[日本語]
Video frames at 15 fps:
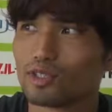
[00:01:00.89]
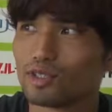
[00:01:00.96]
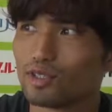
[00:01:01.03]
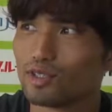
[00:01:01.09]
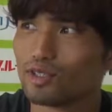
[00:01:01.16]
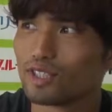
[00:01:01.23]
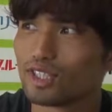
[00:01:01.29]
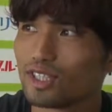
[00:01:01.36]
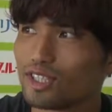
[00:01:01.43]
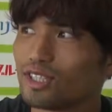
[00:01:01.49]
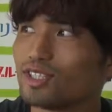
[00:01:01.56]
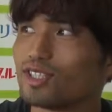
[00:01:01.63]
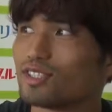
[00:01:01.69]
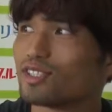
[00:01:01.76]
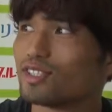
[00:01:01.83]
う涼
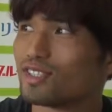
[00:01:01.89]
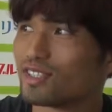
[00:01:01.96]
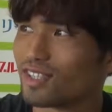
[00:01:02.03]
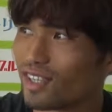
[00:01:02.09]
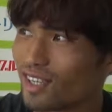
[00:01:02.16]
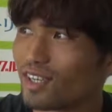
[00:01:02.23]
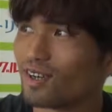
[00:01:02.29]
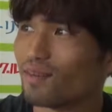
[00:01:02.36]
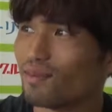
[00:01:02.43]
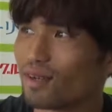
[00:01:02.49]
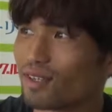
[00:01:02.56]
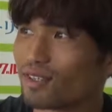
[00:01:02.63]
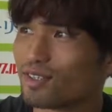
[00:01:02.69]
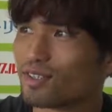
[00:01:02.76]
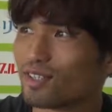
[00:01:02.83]
しいですね、うん、
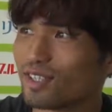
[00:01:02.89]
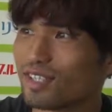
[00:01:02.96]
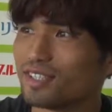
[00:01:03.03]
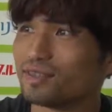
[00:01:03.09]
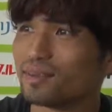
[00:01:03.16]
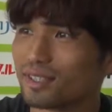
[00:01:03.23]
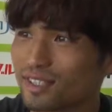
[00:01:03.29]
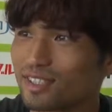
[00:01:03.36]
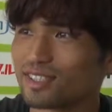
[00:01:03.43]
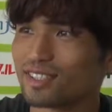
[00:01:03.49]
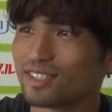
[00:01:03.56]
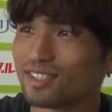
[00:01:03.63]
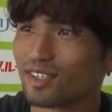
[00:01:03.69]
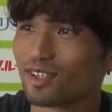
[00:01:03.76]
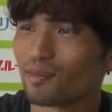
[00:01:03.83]
びっくりしま
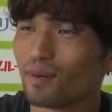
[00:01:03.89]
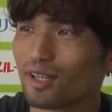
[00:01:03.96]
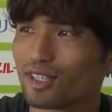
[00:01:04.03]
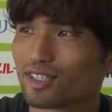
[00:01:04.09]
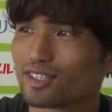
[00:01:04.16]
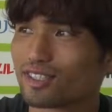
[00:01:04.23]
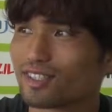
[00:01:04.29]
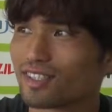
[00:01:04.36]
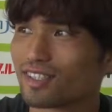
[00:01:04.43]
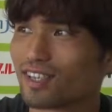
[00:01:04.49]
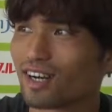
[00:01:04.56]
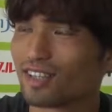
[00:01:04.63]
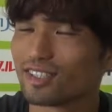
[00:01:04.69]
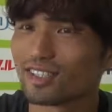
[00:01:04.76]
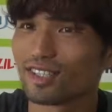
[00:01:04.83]
すなんかまず
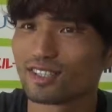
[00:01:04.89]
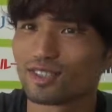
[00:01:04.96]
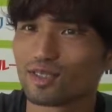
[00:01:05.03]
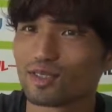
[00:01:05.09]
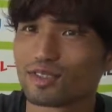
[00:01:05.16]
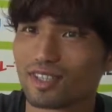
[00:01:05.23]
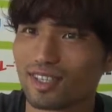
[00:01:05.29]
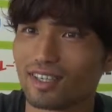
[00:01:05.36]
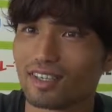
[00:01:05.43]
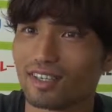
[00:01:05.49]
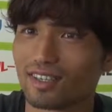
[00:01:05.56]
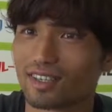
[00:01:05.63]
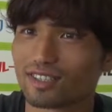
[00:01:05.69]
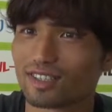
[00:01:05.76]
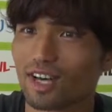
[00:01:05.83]
風が強くて
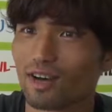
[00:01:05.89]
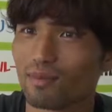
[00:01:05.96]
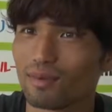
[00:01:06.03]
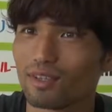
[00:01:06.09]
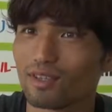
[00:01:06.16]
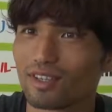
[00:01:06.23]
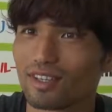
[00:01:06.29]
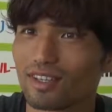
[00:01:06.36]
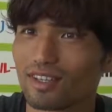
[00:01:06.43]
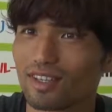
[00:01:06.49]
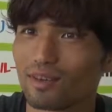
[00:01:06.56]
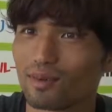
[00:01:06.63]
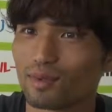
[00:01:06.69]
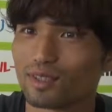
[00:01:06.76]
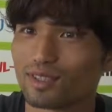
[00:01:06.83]
なんか寒いっ
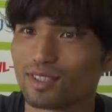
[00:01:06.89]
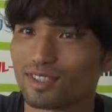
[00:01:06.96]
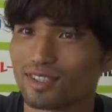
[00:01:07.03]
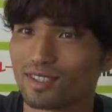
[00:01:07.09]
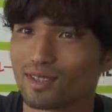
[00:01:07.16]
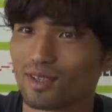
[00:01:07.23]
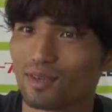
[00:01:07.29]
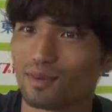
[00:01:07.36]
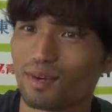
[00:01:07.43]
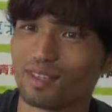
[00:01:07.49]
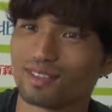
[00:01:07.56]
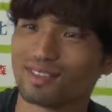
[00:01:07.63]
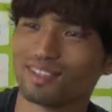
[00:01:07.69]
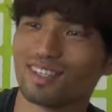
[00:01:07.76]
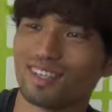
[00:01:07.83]
て思う時もあ
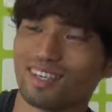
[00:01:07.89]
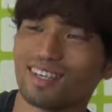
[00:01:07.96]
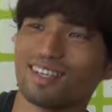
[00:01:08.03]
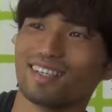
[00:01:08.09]
るんで